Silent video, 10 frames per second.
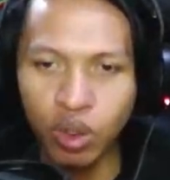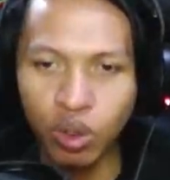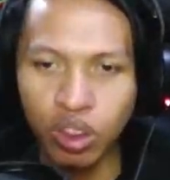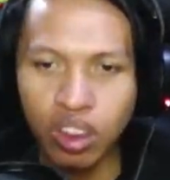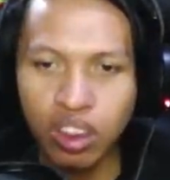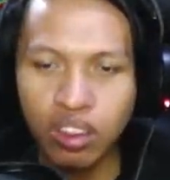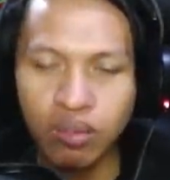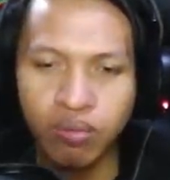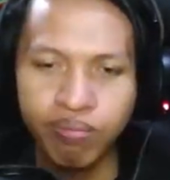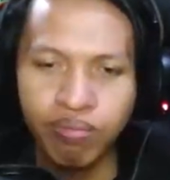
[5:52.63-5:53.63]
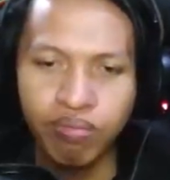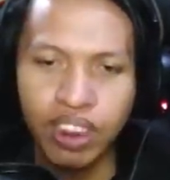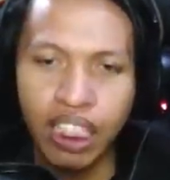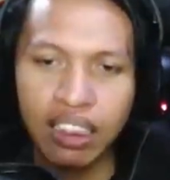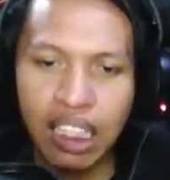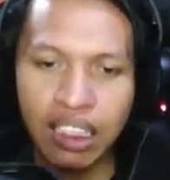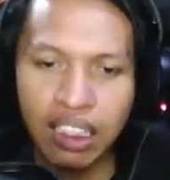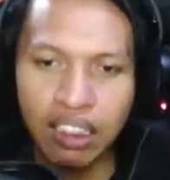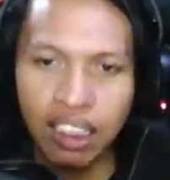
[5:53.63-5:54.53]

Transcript: Truth. Hmm, tidak sakit